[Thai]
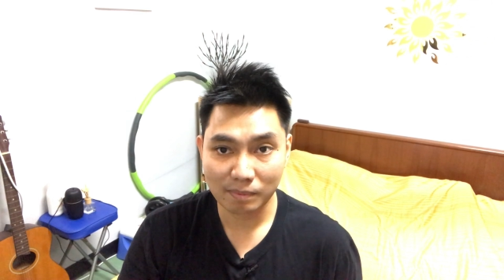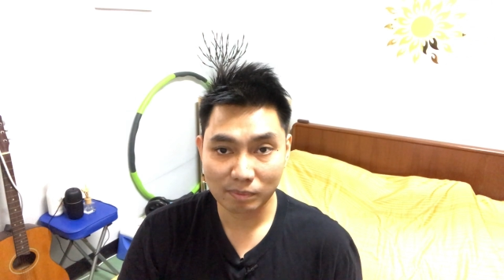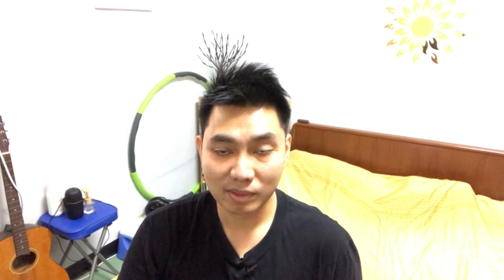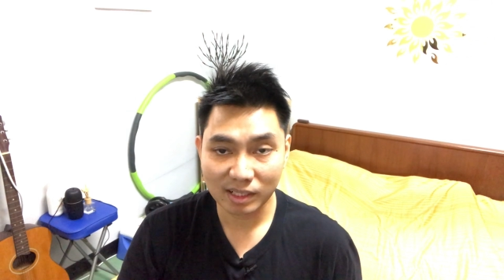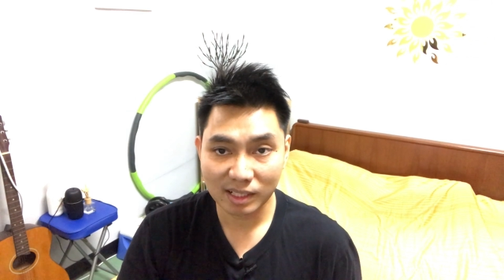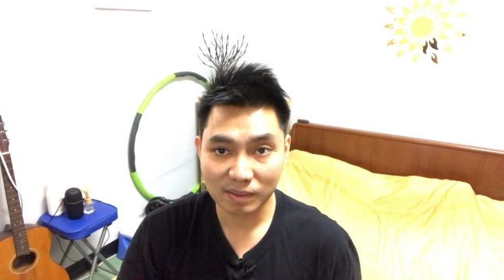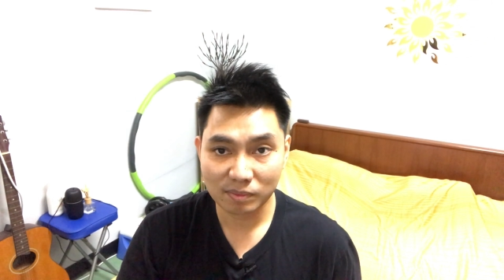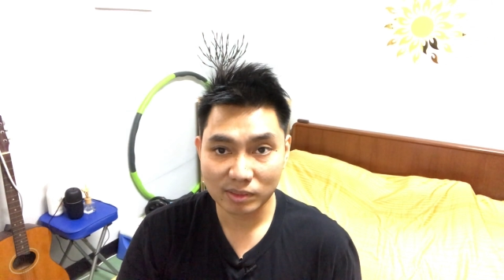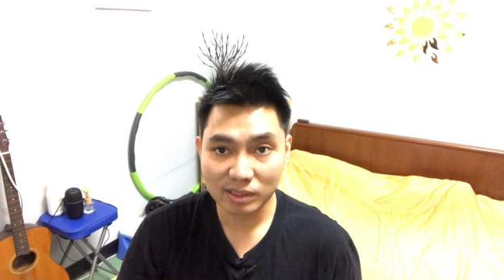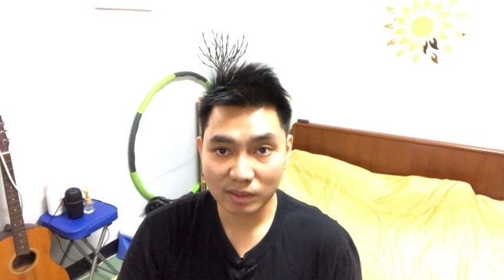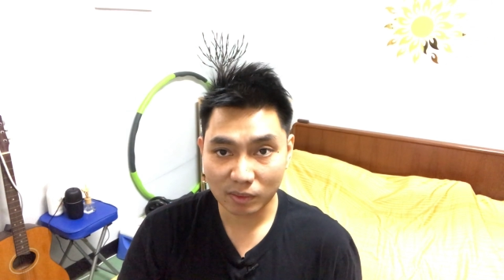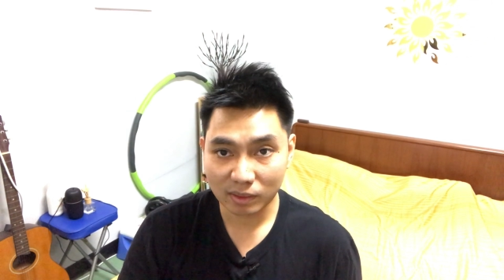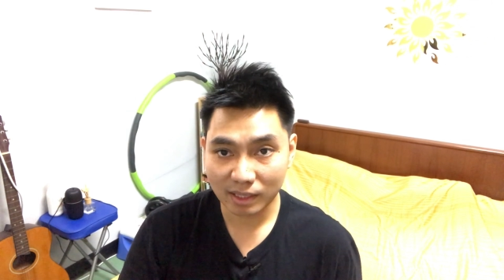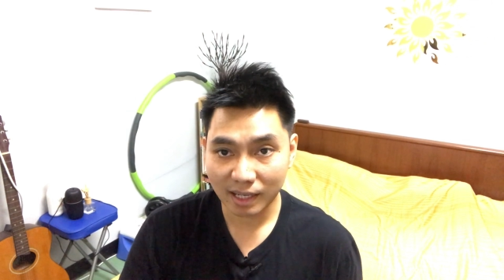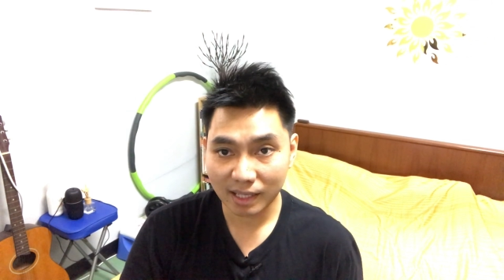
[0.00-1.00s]
มนะครับ ซึ่
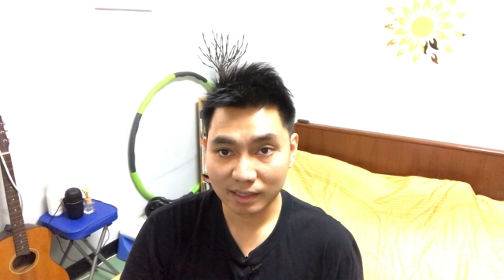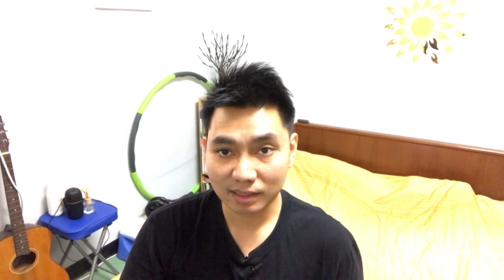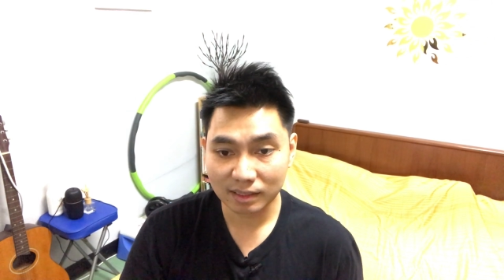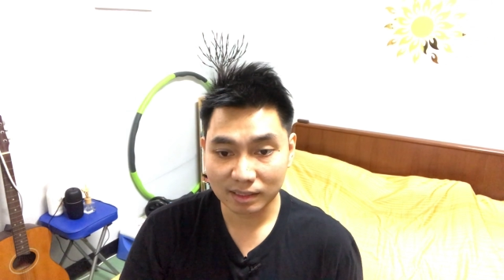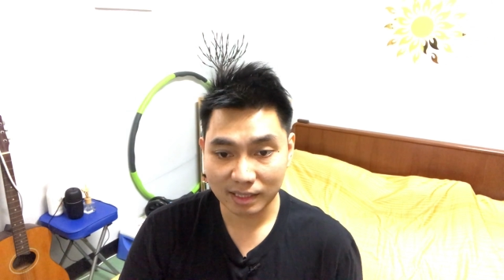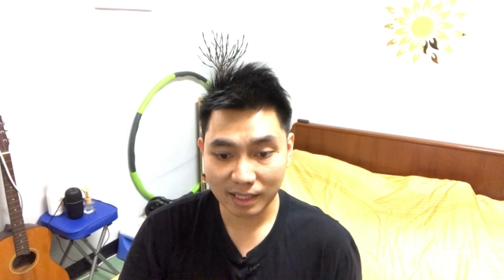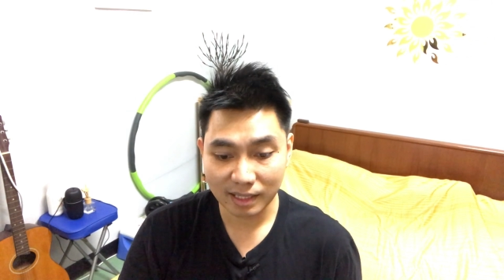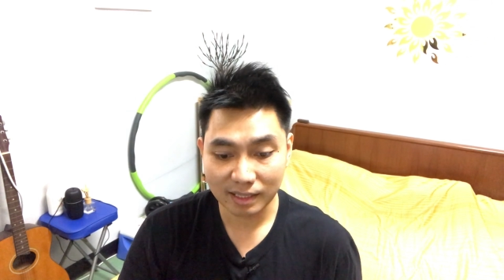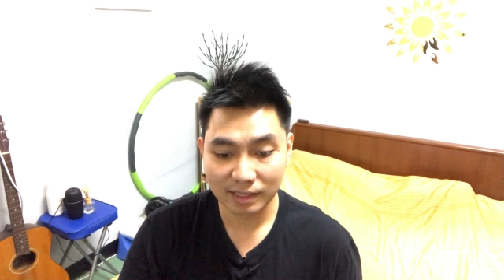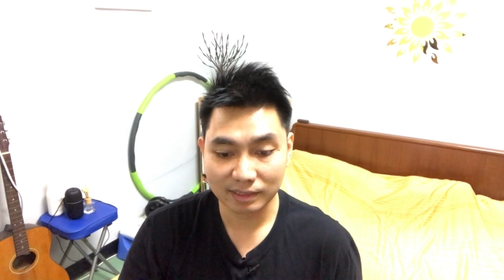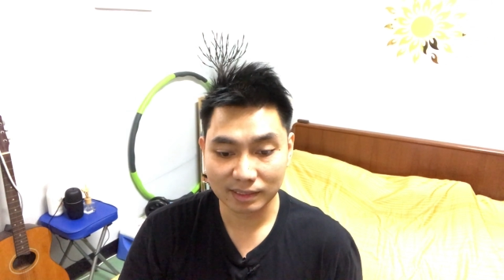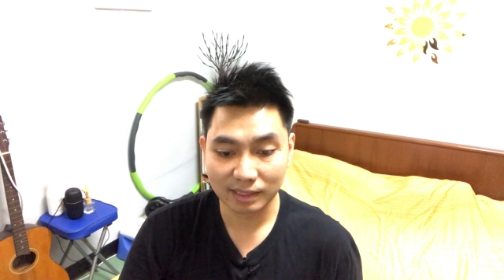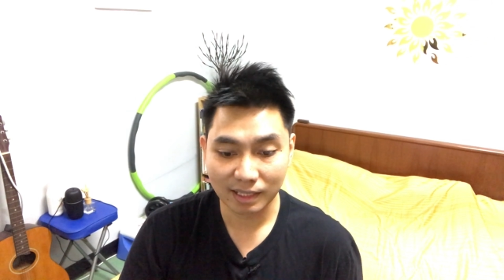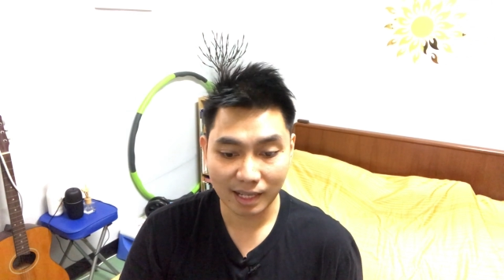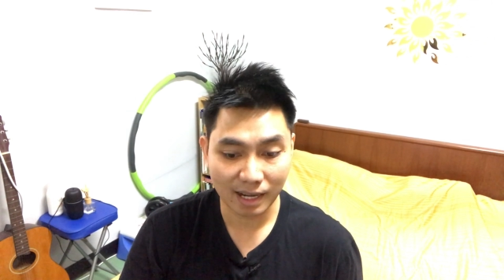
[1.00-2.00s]
งค่อนข้างเครื่องเทศเนี่
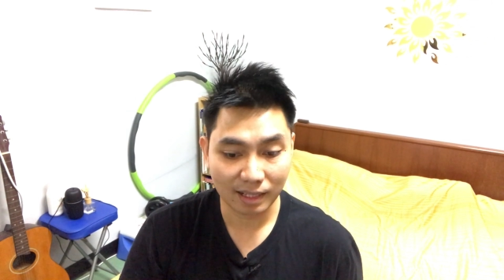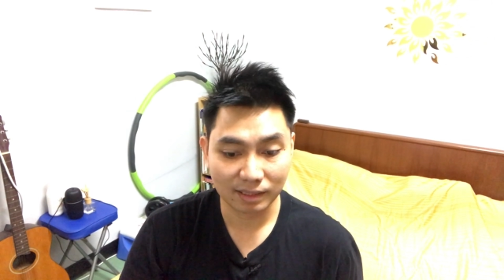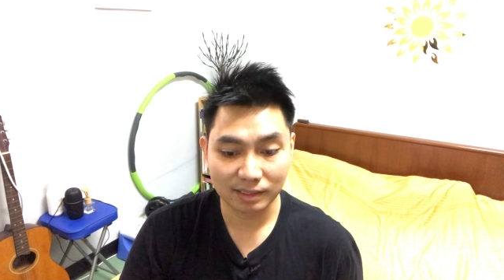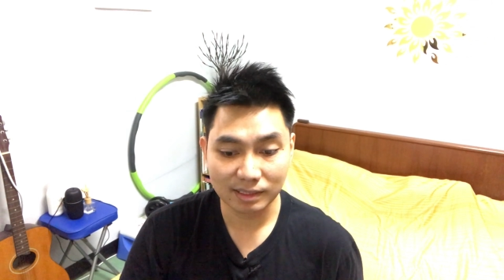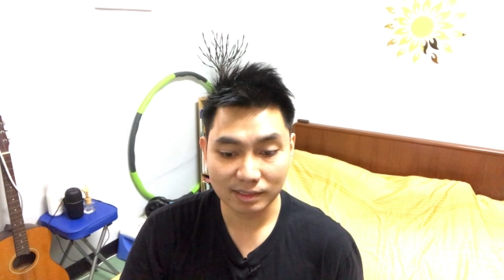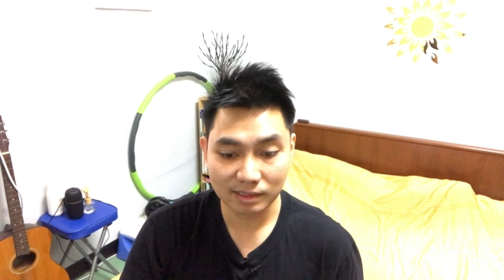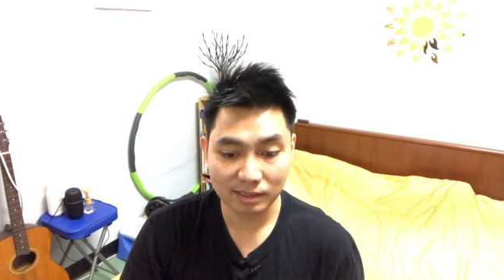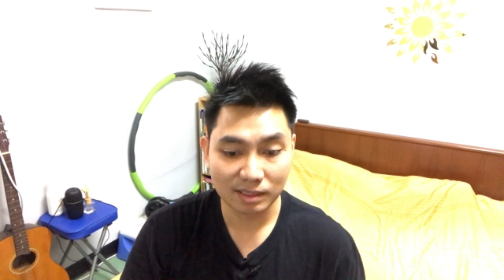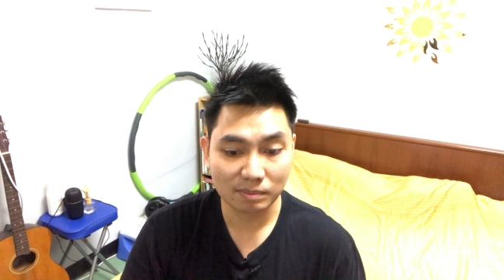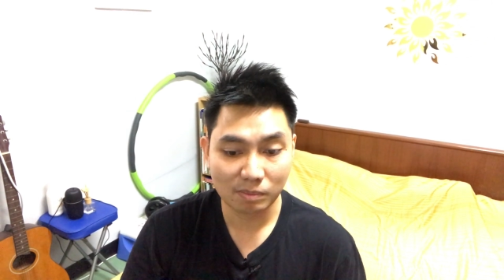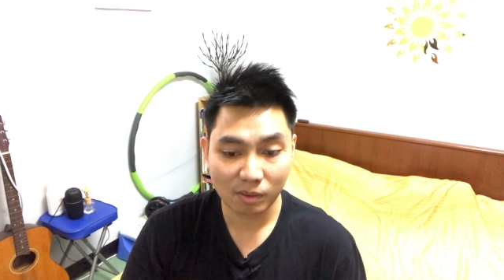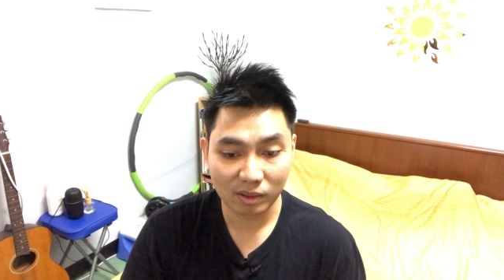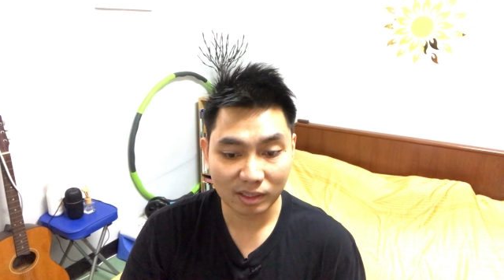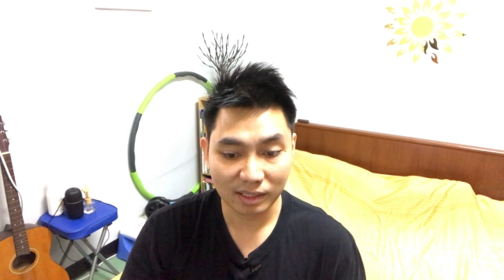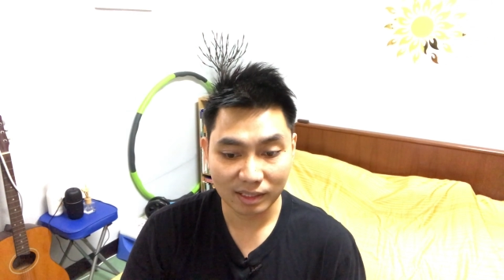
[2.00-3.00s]
ยจะหนักที่ซินนา
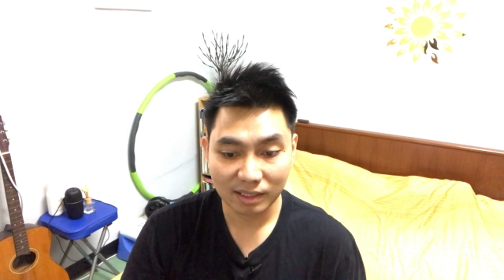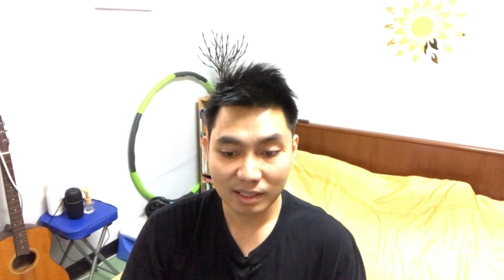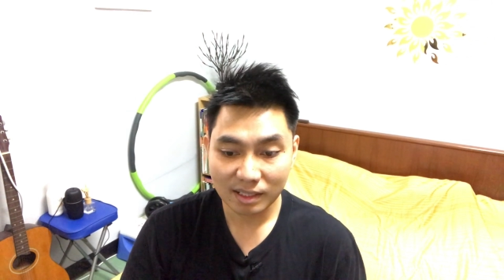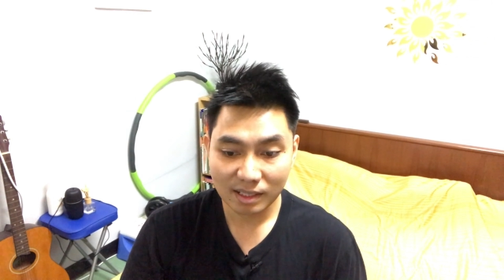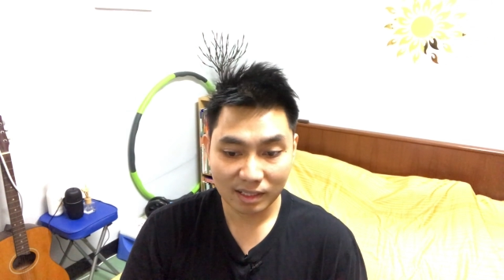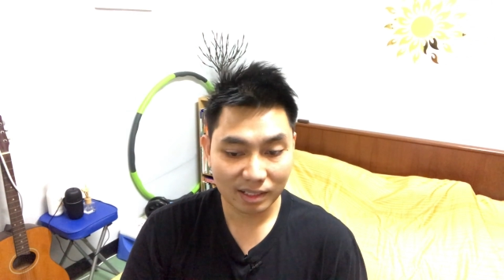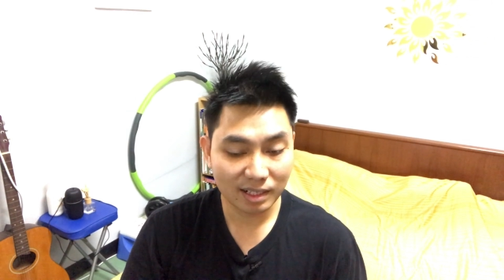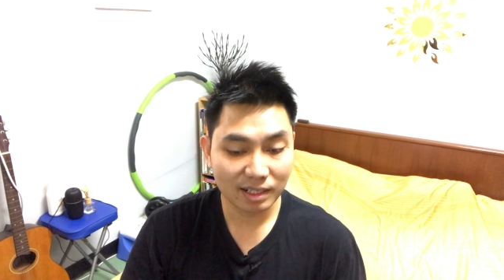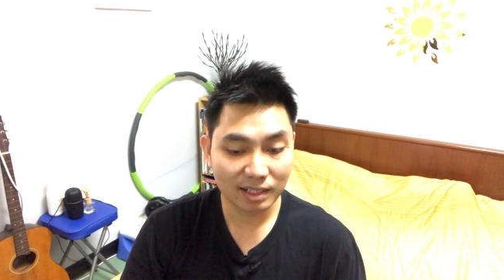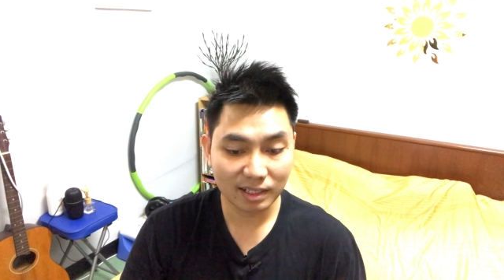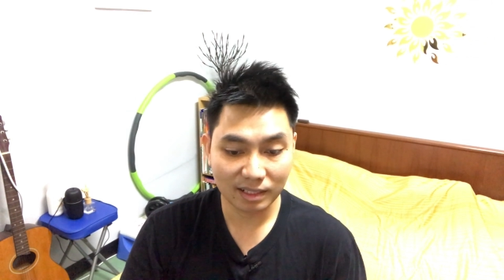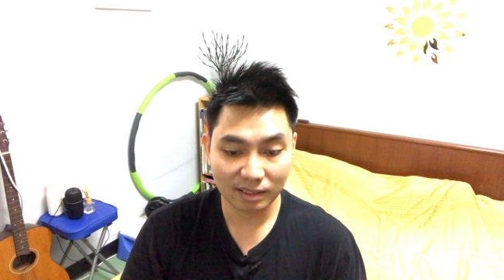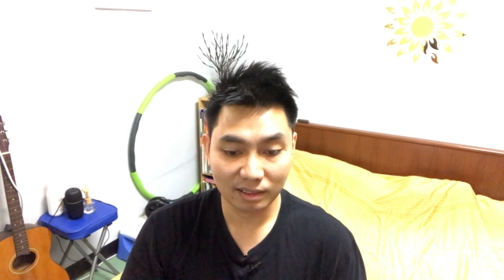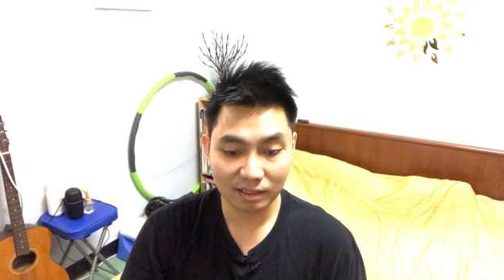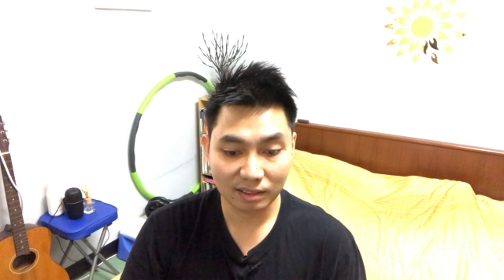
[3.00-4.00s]
มอนเนี่ยได้ก
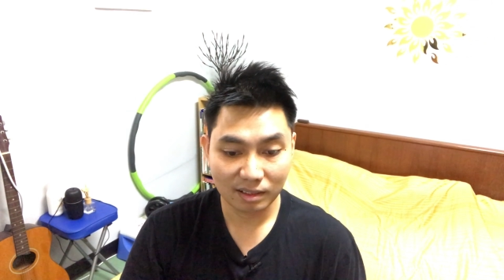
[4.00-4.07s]
ลิ่น